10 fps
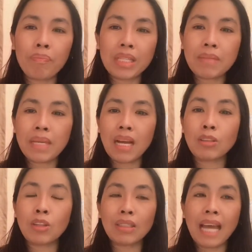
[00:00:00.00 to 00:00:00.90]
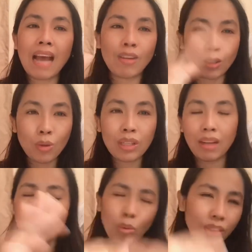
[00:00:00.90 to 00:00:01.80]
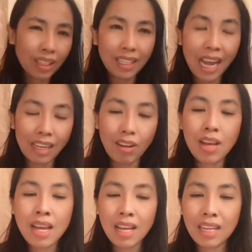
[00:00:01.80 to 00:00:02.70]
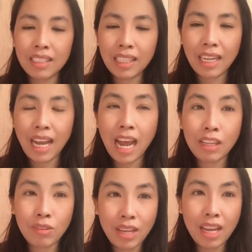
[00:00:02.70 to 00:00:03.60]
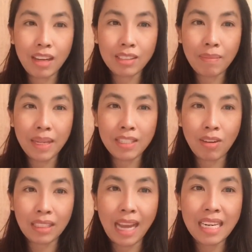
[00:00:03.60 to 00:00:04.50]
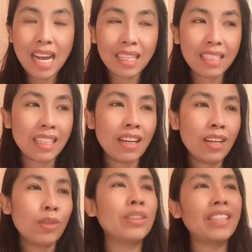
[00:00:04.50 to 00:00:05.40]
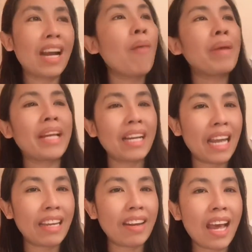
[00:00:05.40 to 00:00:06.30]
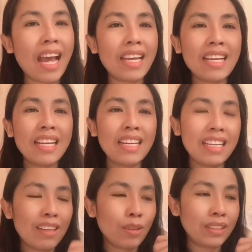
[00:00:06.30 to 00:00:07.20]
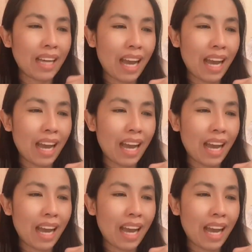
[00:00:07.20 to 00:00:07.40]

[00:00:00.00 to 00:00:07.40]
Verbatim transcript: มันจะมีเข้าสองทางขอโทษค่ะพูดติดขัดเนาะคือธนาคารอยู่เนี่ยเขาจะมีสองทางเลือกคือ คุณจะเข้าไปข้างในก็ได้ หรือคุณจะ